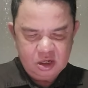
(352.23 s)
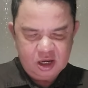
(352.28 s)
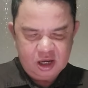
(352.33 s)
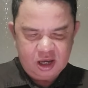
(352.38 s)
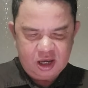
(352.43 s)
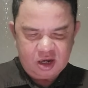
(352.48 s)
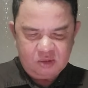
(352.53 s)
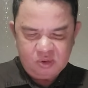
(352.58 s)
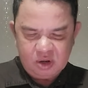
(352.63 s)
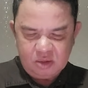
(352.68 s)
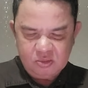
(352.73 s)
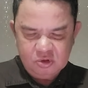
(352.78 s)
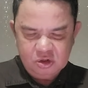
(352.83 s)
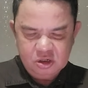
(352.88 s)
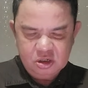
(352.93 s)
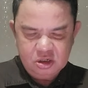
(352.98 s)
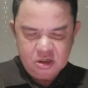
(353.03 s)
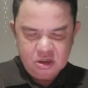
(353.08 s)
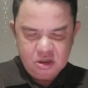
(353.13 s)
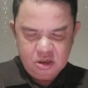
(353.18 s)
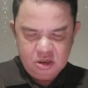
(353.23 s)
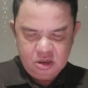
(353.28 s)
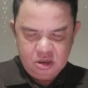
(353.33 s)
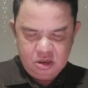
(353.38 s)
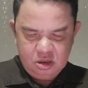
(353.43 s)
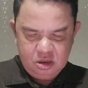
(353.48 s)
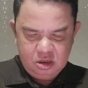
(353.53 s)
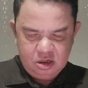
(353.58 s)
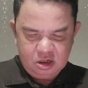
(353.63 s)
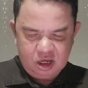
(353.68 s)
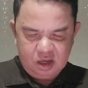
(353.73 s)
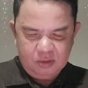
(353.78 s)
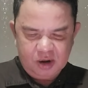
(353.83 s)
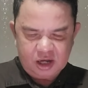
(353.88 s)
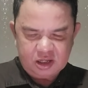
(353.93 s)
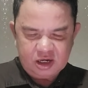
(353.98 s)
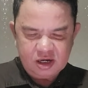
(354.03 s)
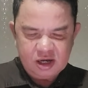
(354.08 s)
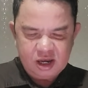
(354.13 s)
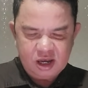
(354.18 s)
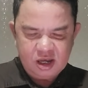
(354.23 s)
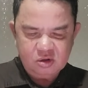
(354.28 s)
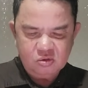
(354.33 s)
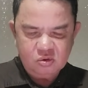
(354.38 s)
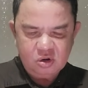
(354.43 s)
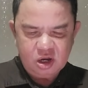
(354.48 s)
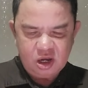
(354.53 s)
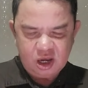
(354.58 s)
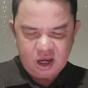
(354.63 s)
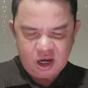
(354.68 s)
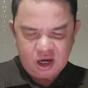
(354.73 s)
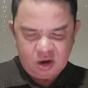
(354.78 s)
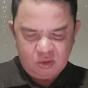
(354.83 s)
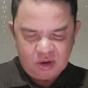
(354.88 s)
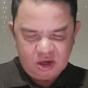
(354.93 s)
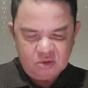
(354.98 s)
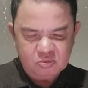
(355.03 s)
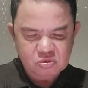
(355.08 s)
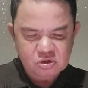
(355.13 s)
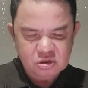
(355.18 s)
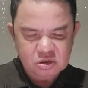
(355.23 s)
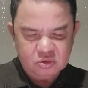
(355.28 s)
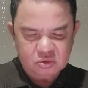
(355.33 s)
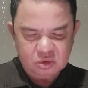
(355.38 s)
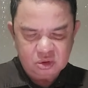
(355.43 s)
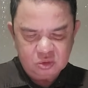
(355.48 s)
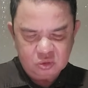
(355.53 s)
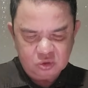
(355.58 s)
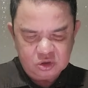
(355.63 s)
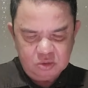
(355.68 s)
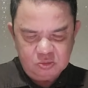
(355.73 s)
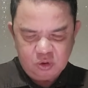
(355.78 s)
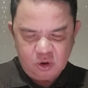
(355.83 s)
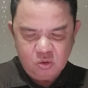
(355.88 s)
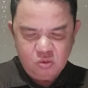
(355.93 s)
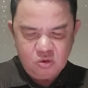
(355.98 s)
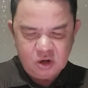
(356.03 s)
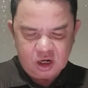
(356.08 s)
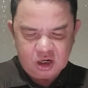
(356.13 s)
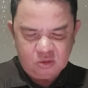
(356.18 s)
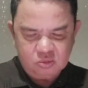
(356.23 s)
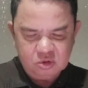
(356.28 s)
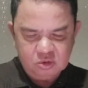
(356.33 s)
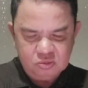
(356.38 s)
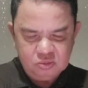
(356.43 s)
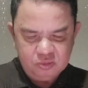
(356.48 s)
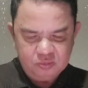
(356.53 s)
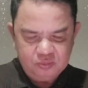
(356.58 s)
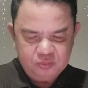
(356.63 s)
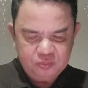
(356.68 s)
2020 ngày 3 tháng 2 của 2020 của, của chính phủ là không đúng.